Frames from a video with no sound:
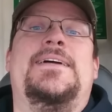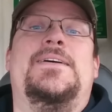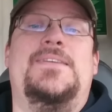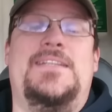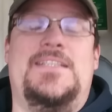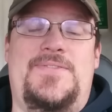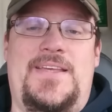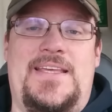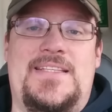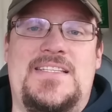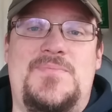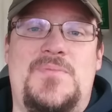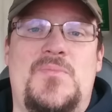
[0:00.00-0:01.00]
Und deswegen geht es
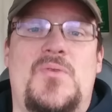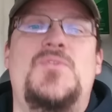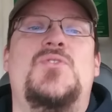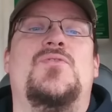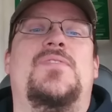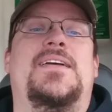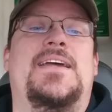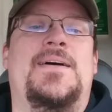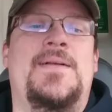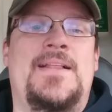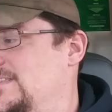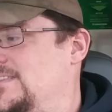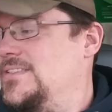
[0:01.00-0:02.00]
jetzt mit dem Umzug weiter.
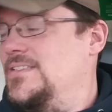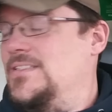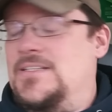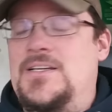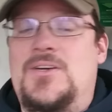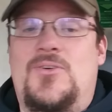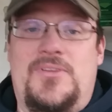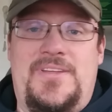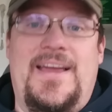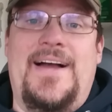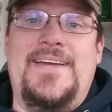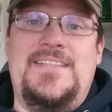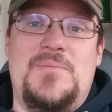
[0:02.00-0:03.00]
Und
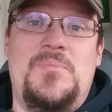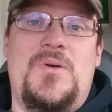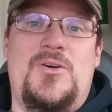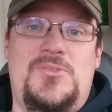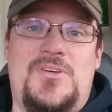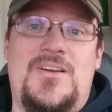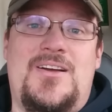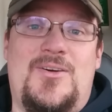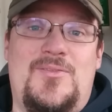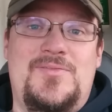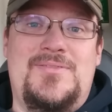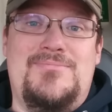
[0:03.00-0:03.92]
ja, ich habe ein Auto gekauft.